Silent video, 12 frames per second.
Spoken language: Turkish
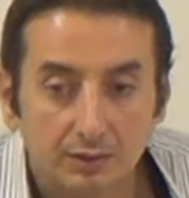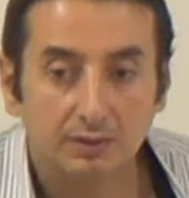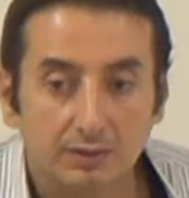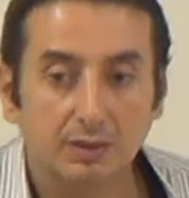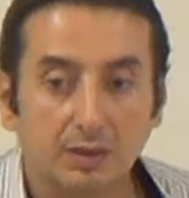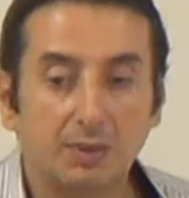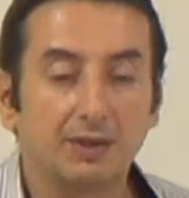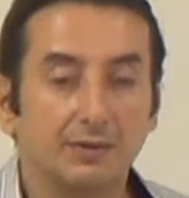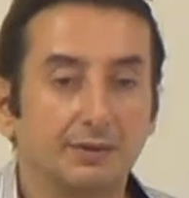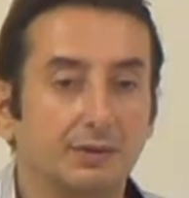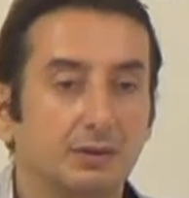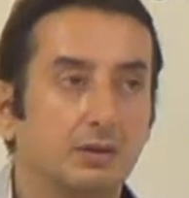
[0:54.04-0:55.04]

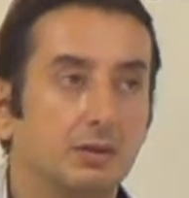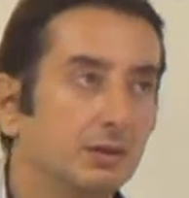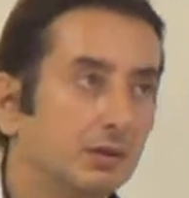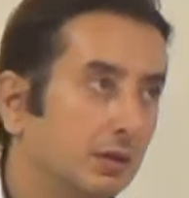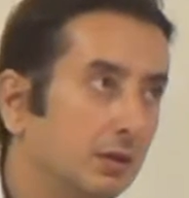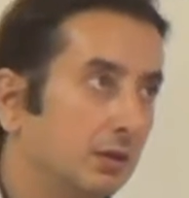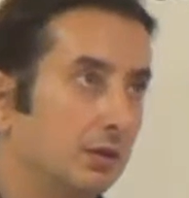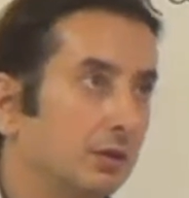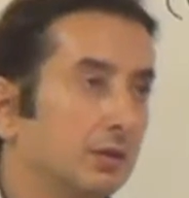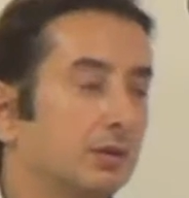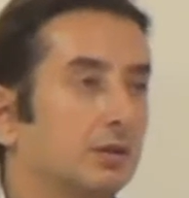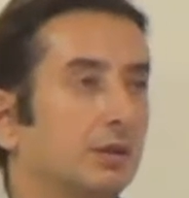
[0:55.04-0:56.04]
Taban.
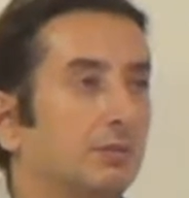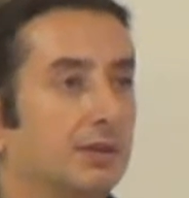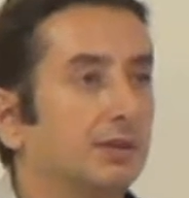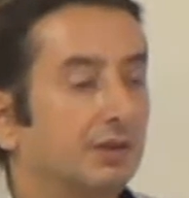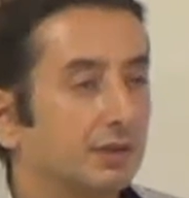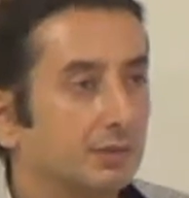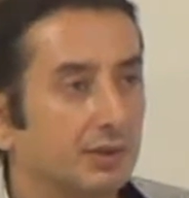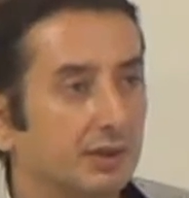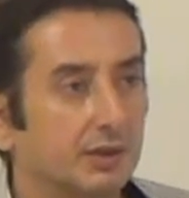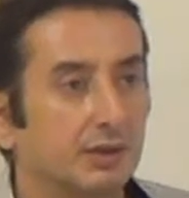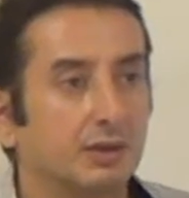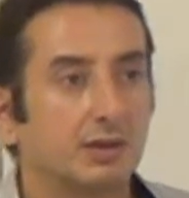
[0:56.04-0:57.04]
Taban ne
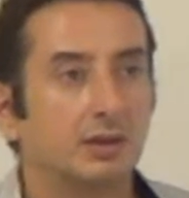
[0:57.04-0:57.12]
demek?